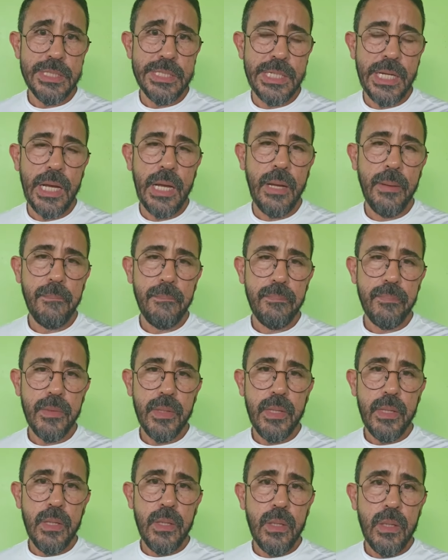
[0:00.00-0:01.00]
já
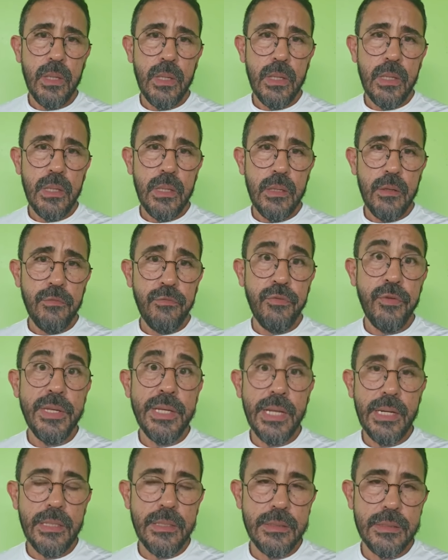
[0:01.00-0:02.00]

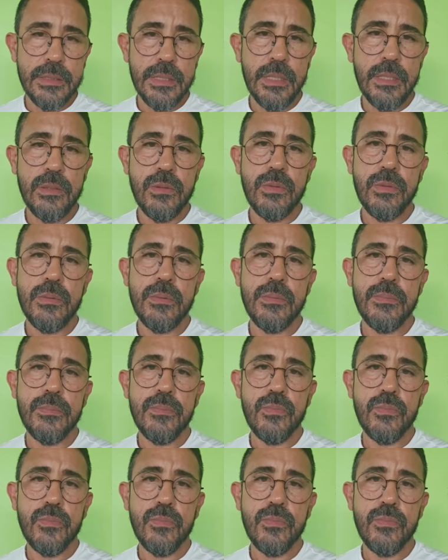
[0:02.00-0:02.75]
finalizando